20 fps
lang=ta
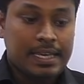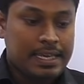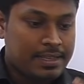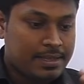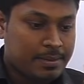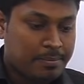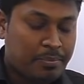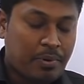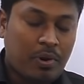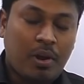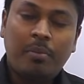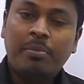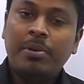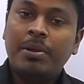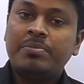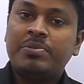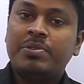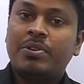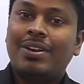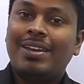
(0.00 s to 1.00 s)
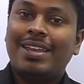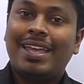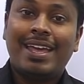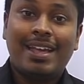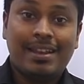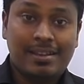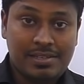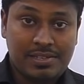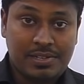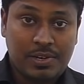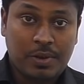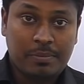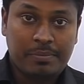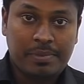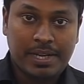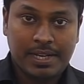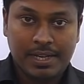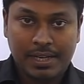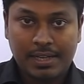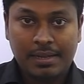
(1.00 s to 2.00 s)
இந்த ப்ராப்ளம்ஸ் ஆன் ஏஜ்
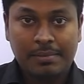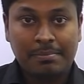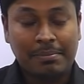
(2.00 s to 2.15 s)
டாப்பிக்கை